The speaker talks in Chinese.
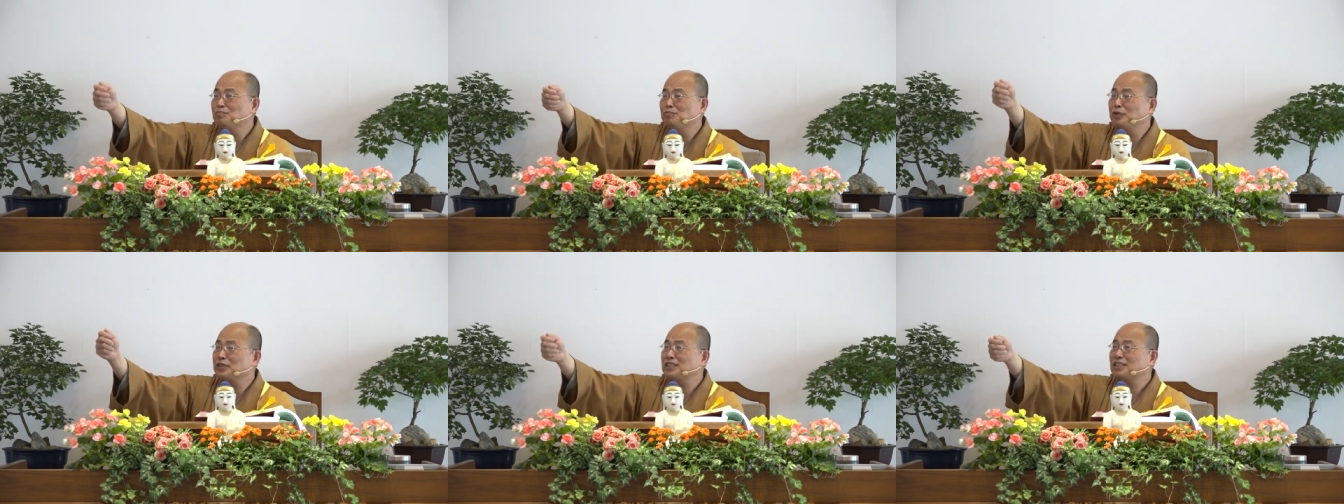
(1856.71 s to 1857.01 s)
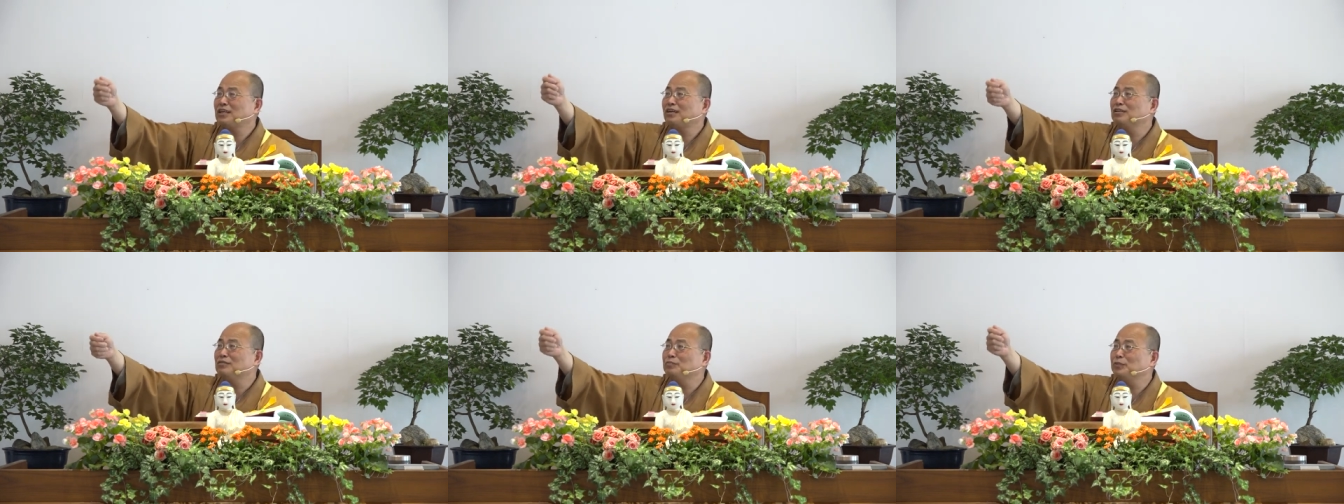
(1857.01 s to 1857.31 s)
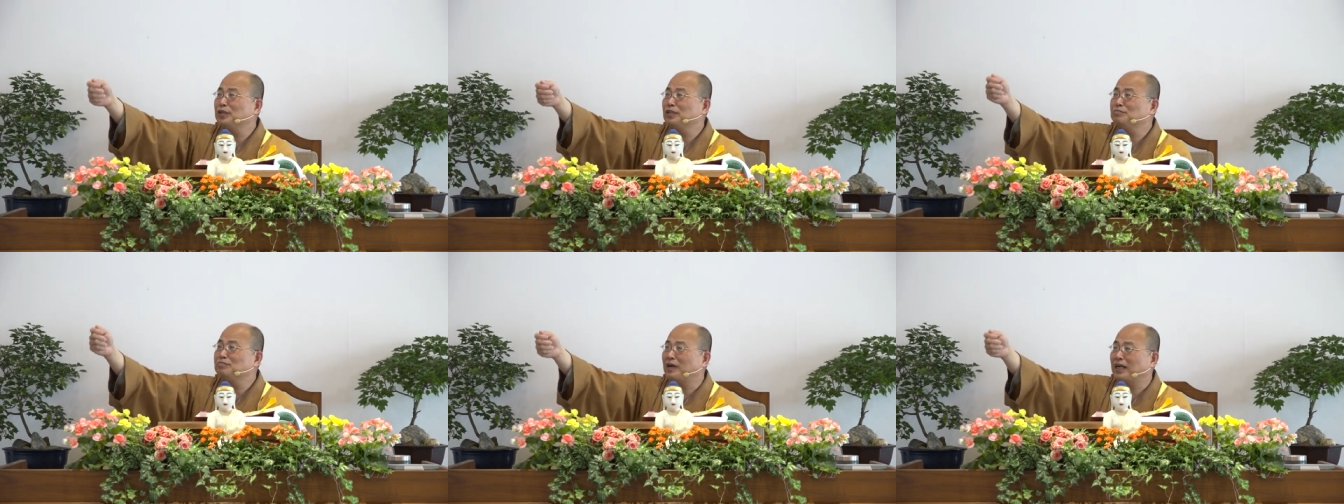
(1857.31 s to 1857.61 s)
不知道能
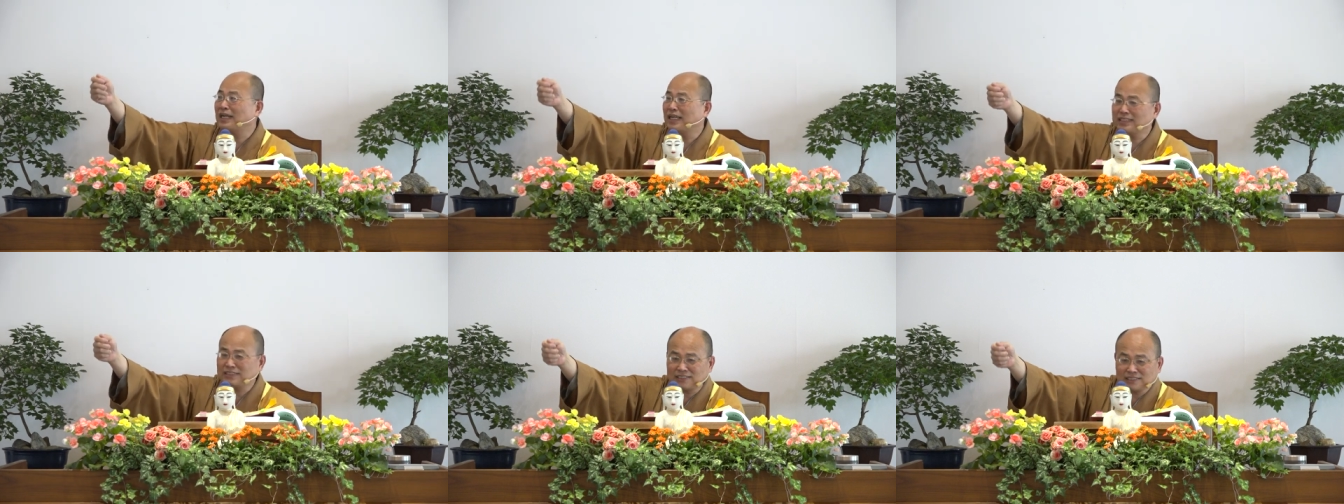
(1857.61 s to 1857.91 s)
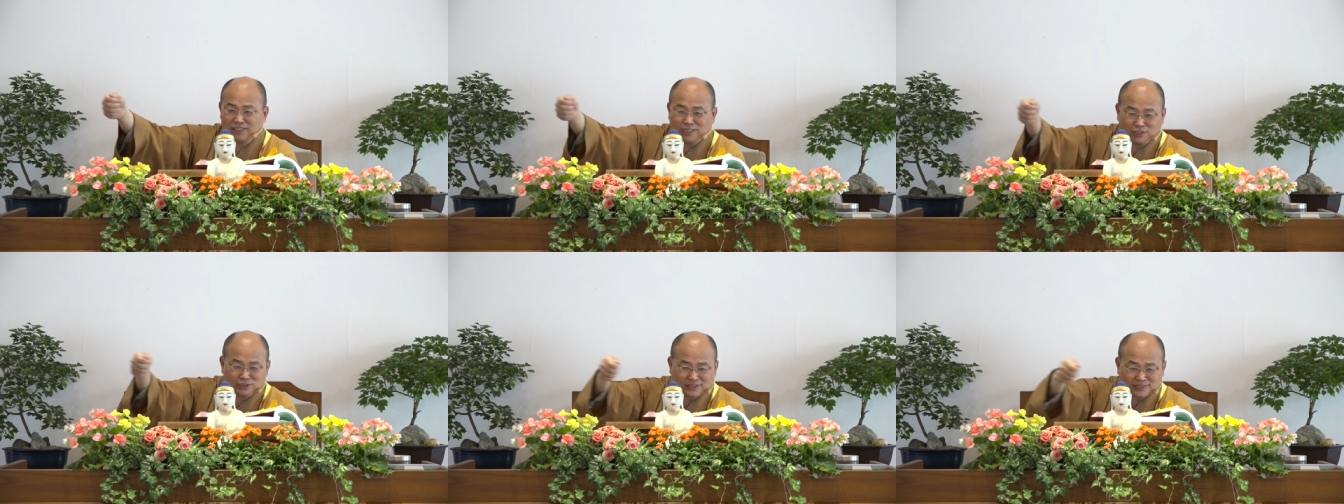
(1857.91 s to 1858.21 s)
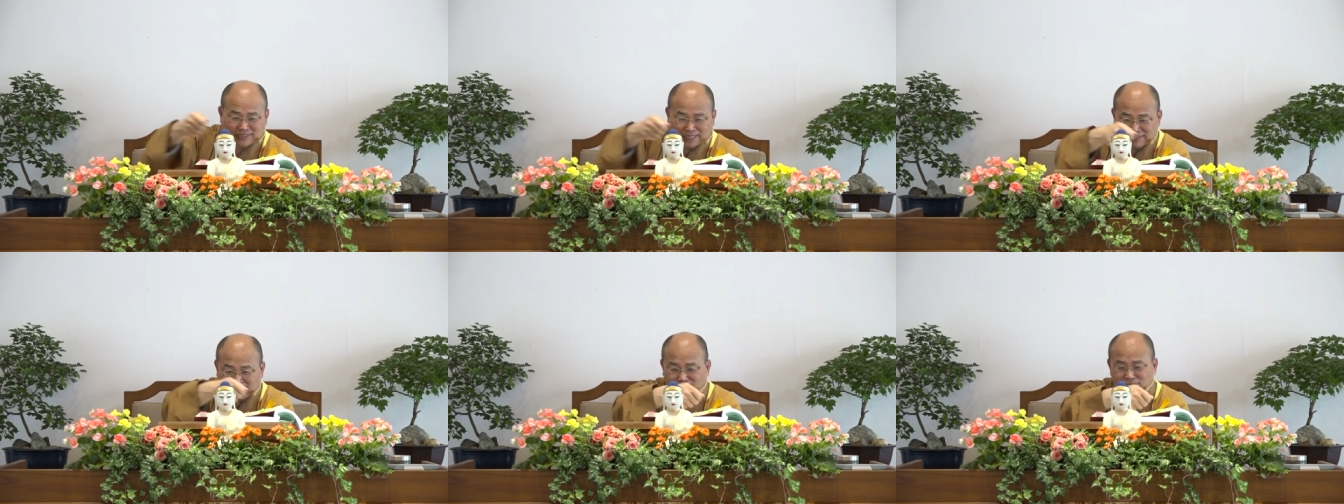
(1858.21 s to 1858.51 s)
不能把那只钥
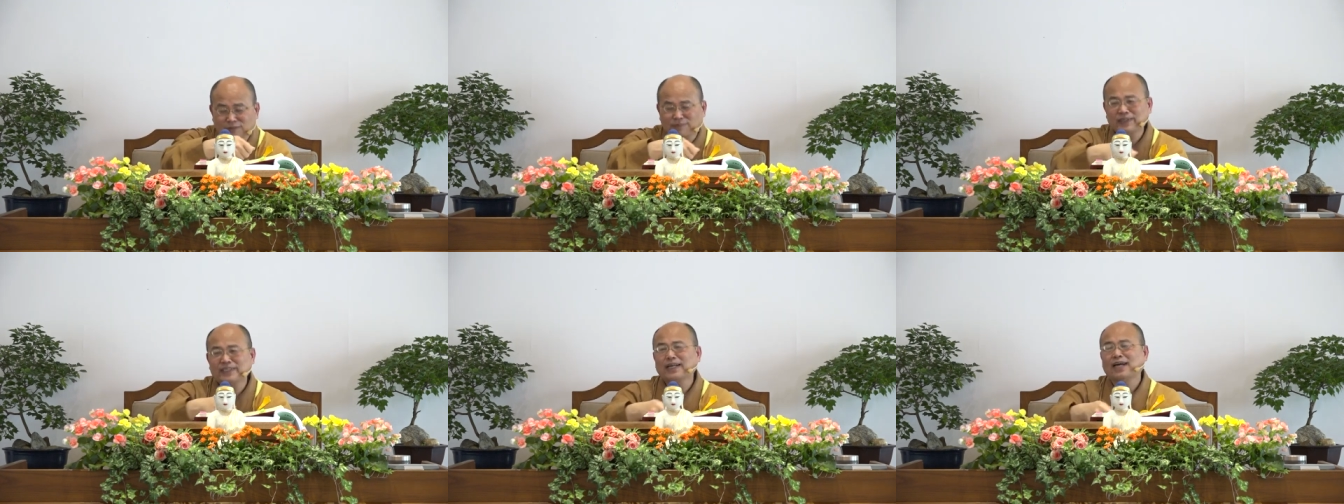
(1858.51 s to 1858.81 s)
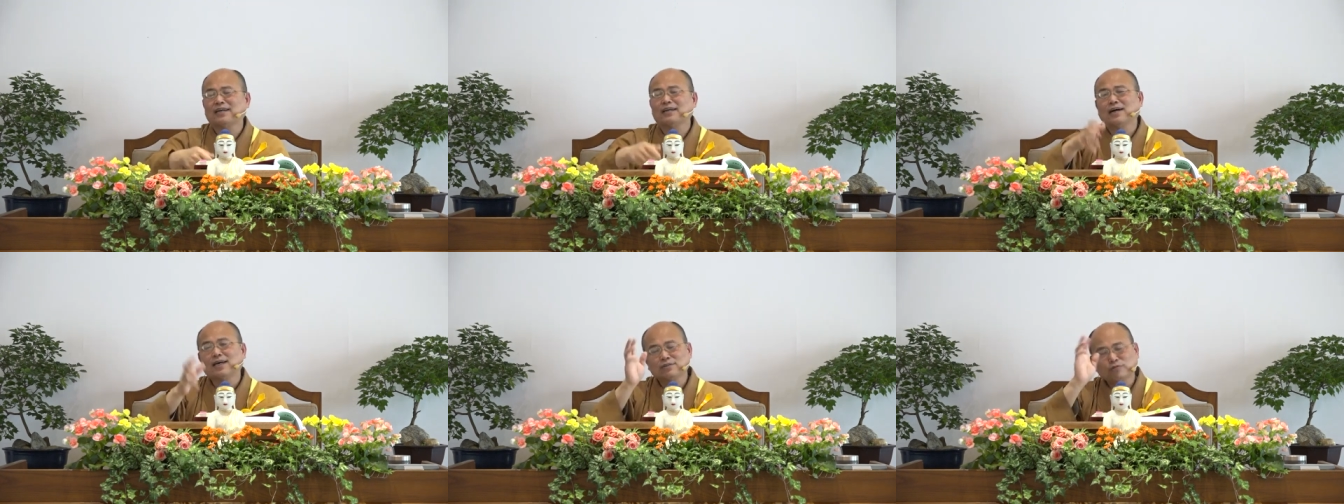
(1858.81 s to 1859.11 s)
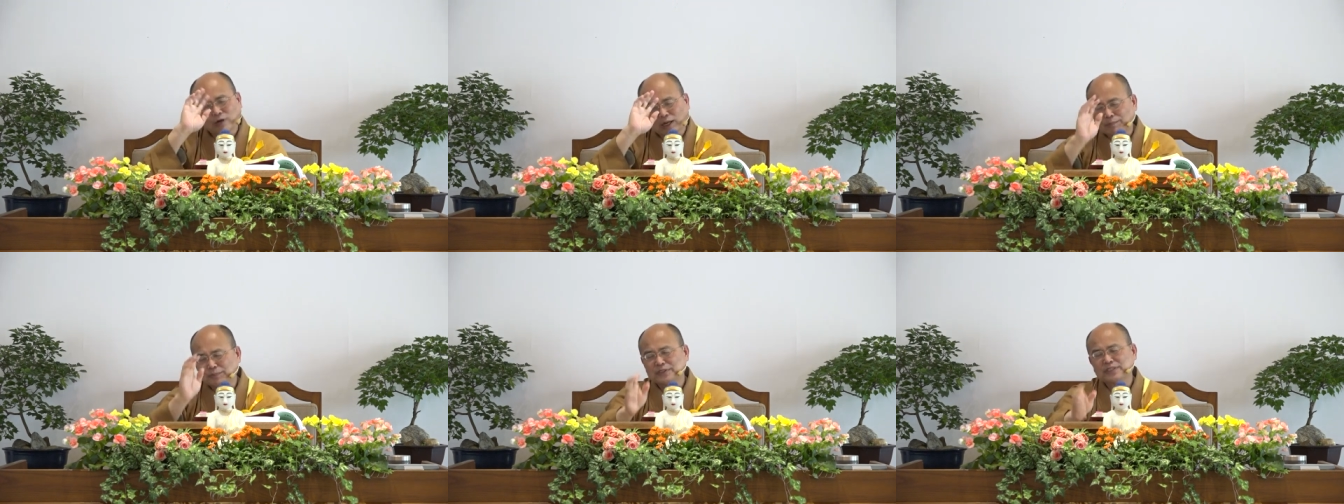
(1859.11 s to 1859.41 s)
匙拿到这边来啊，
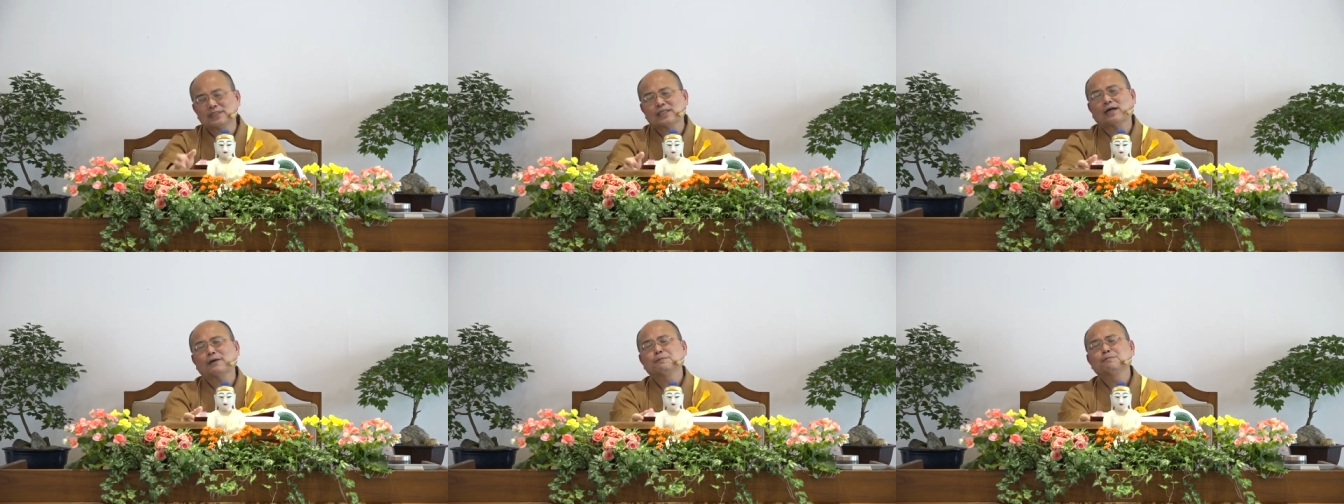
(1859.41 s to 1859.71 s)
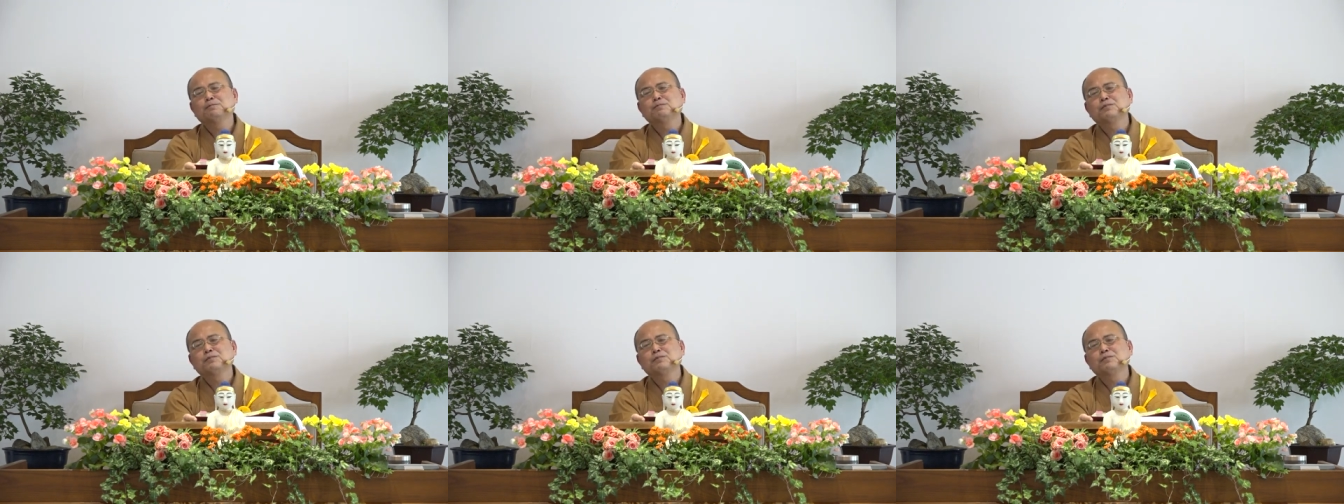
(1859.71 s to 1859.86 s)
都还不知道，